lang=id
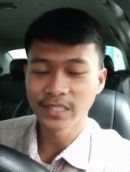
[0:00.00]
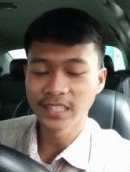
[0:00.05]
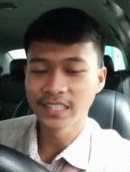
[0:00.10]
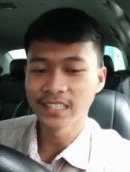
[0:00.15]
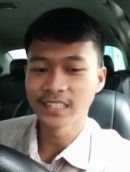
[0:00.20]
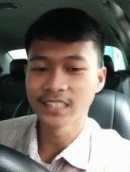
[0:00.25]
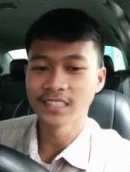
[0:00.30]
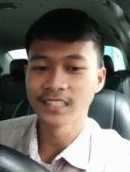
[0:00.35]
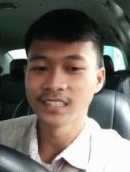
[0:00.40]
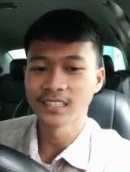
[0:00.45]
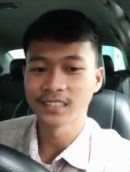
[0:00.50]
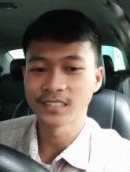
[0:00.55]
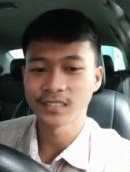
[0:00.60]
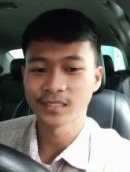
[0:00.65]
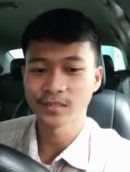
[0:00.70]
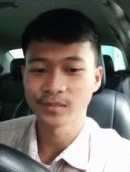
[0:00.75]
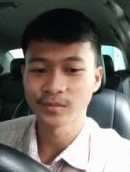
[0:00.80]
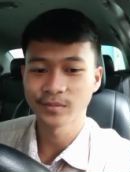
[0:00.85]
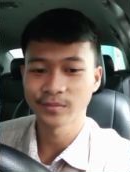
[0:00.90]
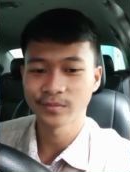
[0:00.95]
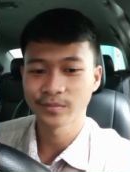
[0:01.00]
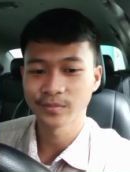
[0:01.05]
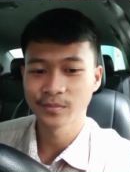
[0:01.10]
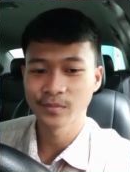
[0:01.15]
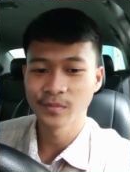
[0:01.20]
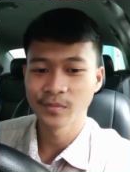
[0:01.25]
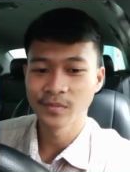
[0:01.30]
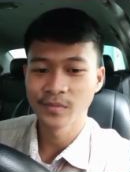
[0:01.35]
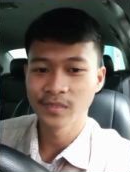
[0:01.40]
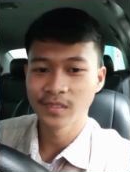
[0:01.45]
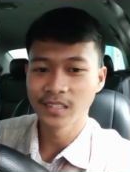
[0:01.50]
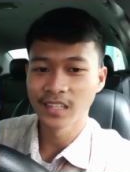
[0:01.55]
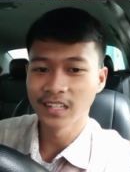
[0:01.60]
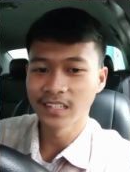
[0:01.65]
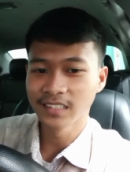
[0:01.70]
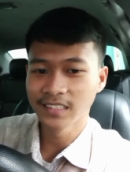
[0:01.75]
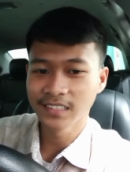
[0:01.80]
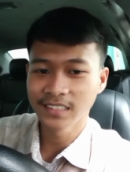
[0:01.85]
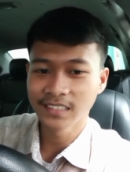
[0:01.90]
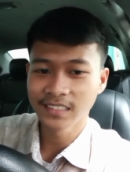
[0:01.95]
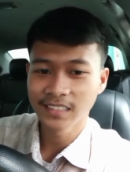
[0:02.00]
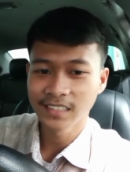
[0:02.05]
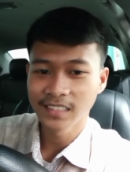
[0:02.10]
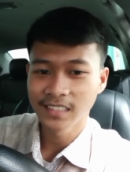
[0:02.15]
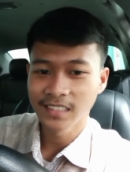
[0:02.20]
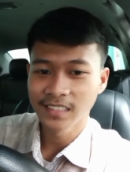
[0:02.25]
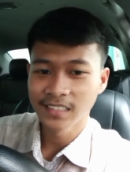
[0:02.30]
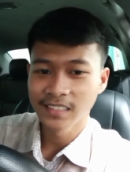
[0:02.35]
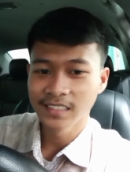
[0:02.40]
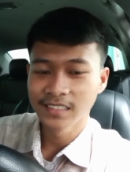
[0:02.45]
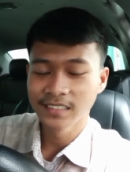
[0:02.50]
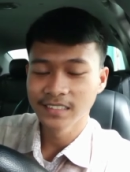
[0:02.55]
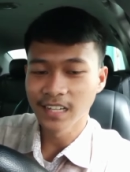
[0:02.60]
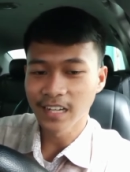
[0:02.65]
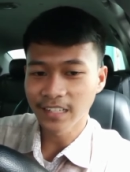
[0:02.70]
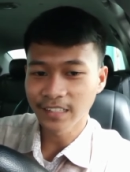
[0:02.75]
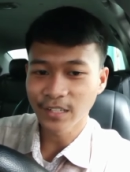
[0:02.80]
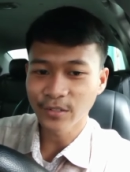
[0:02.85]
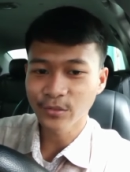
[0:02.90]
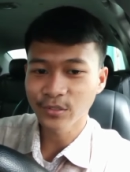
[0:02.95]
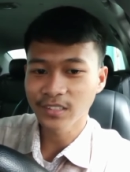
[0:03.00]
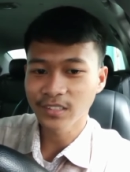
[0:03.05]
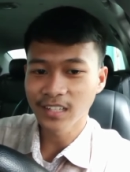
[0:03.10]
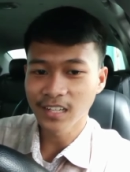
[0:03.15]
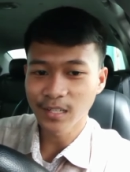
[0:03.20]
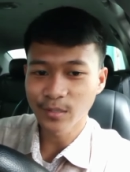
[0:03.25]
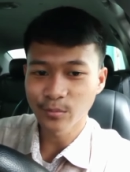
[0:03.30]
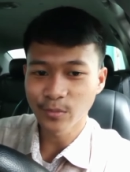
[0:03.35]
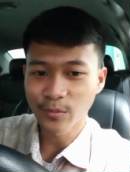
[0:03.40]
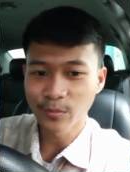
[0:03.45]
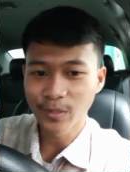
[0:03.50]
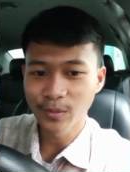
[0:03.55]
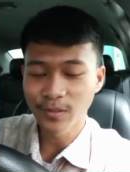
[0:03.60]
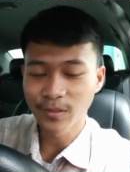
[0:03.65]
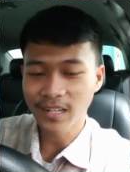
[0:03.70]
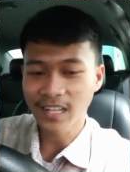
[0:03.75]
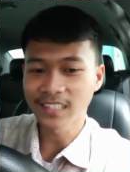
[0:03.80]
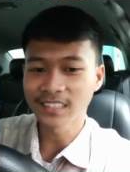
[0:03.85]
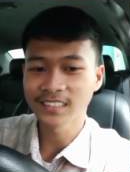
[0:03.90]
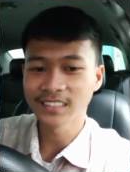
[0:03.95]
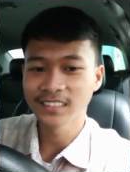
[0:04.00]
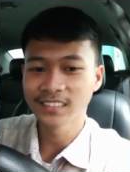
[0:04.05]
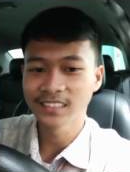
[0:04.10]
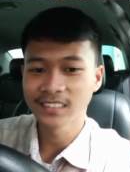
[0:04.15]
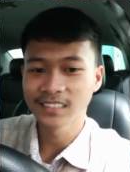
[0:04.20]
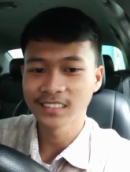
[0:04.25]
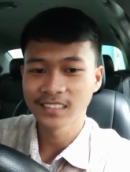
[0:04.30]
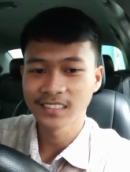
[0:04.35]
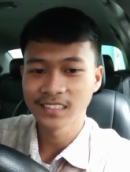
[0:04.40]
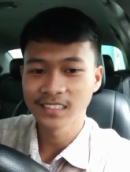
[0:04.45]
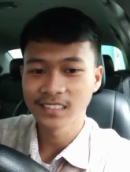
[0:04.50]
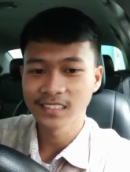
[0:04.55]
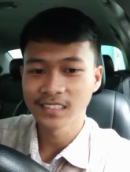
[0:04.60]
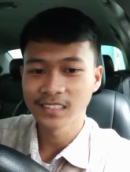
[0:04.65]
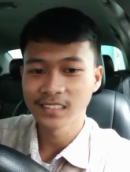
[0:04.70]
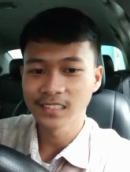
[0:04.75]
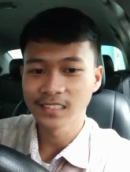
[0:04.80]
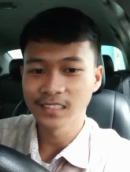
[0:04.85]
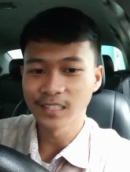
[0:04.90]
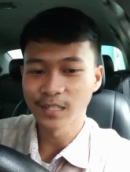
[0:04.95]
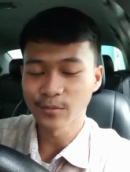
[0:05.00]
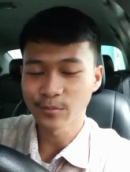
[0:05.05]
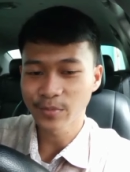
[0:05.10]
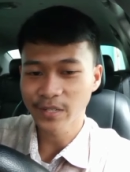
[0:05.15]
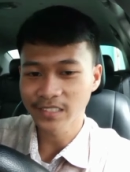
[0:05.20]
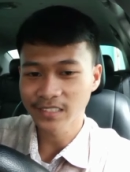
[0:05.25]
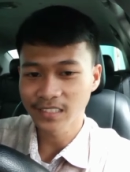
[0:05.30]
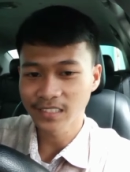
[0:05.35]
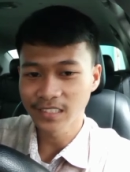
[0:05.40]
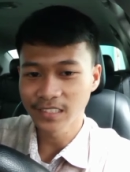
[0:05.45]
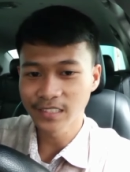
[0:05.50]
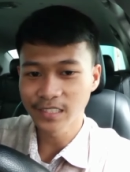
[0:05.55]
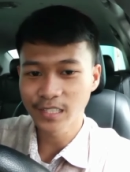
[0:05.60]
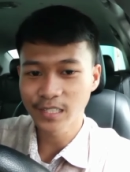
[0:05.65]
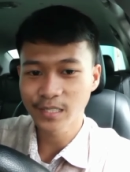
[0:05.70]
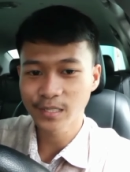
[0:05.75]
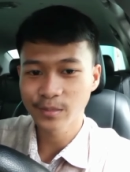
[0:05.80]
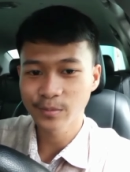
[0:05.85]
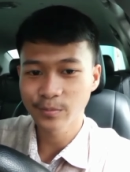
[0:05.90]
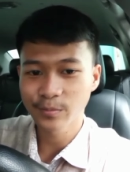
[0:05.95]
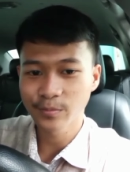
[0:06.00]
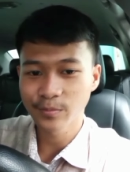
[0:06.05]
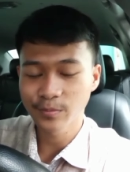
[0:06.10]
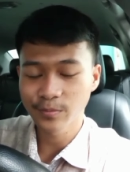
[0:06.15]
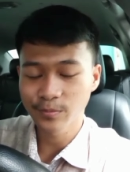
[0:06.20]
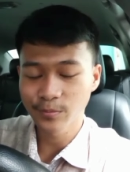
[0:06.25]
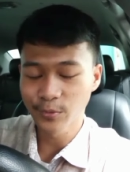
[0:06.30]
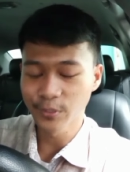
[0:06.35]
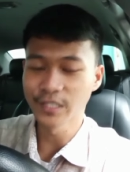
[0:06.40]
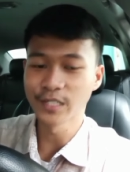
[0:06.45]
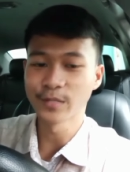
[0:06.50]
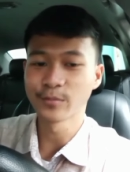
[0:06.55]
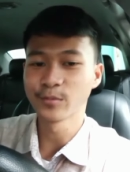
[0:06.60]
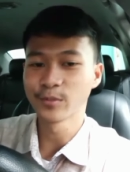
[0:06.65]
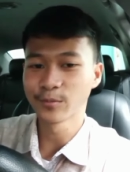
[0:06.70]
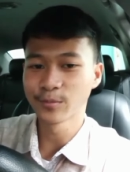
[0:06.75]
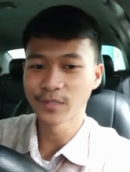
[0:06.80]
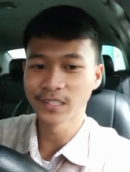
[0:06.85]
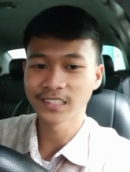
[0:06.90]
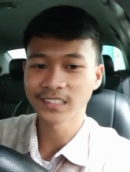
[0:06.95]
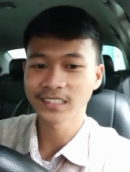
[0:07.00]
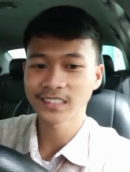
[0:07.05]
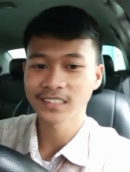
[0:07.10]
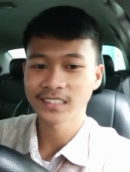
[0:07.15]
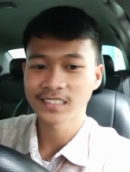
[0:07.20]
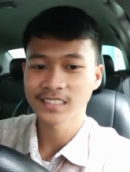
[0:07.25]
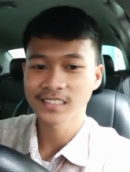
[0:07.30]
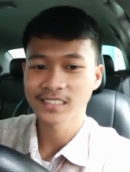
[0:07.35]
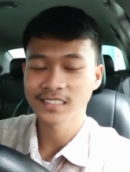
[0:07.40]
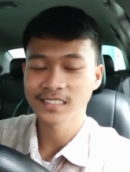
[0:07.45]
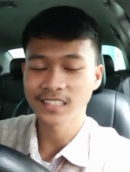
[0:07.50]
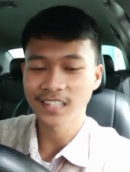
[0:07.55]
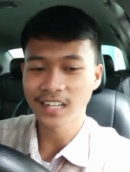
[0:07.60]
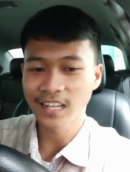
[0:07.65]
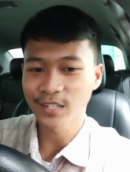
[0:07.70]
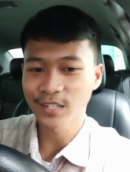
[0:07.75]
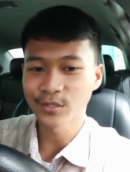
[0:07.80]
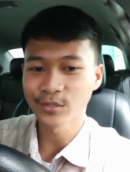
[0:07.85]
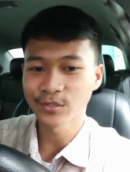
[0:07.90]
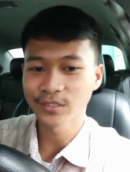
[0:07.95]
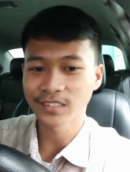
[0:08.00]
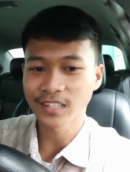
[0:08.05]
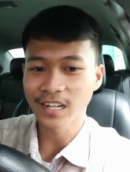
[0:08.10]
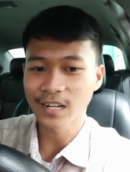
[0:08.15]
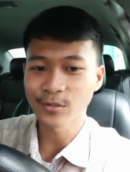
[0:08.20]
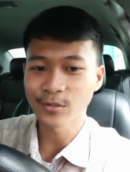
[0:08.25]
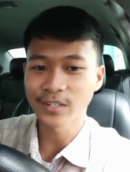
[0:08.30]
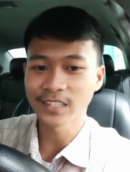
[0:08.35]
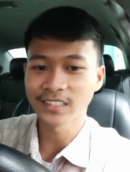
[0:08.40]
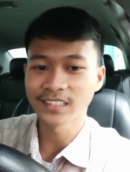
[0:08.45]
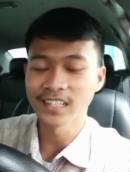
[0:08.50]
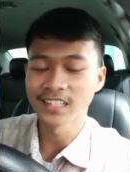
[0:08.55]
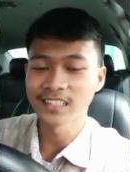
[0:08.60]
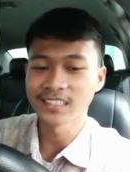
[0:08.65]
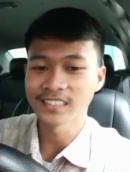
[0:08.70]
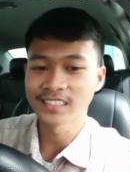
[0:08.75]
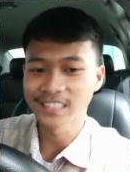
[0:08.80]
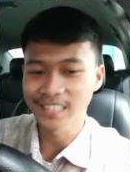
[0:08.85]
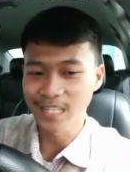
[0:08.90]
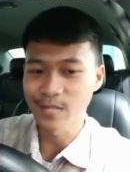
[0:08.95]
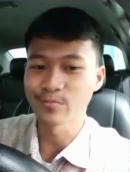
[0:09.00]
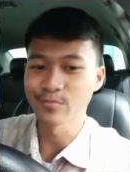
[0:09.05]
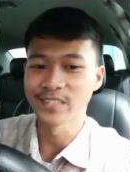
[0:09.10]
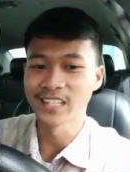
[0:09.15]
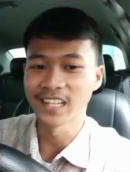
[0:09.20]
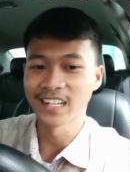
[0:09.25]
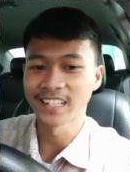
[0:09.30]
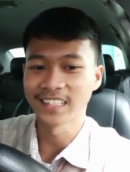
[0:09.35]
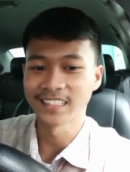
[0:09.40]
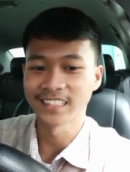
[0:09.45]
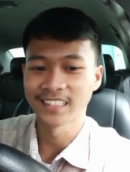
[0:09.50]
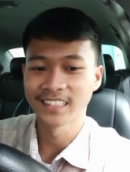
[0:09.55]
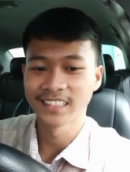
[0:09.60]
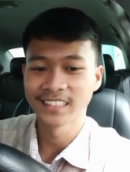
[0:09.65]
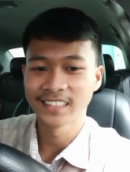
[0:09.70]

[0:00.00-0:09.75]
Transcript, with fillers: miliki jadi jangan takut dengan mobil bekas, bekas. yang pastinya punya Bluebird selalu terawat dan siap jalan